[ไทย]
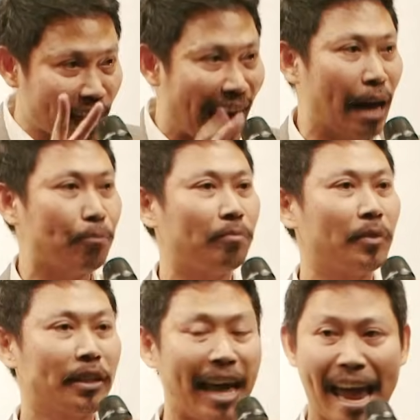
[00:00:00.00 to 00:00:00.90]
ที่
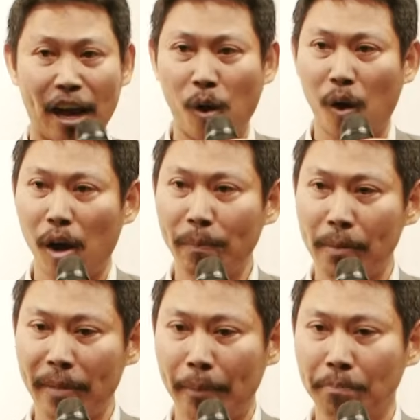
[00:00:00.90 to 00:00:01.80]
3แต่ขอ
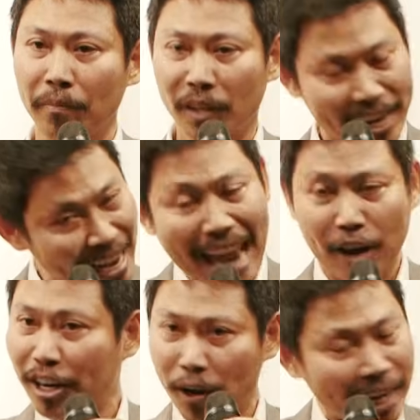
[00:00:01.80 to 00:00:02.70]
เป็นแบบง่า
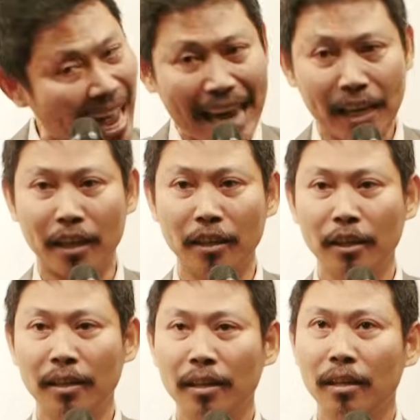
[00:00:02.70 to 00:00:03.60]
ยๆคนนี้ง่ายๆเลย
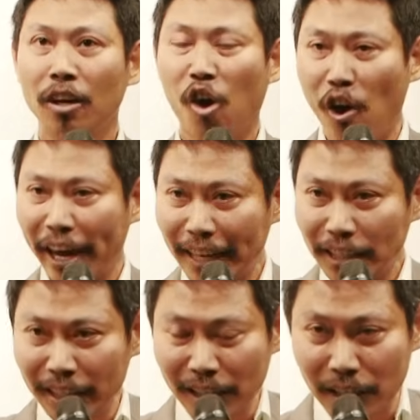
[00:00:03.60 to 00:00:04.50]
ขอแค่
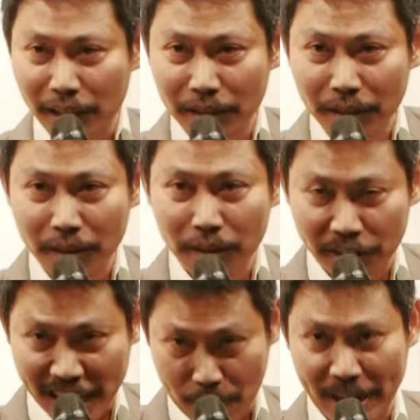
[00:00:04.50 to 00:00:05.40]
ชื่อ
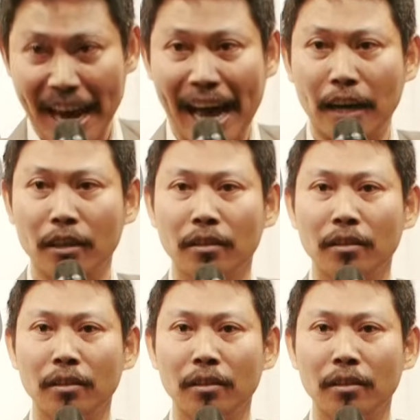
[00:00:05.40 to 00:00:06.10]
4 พยางค์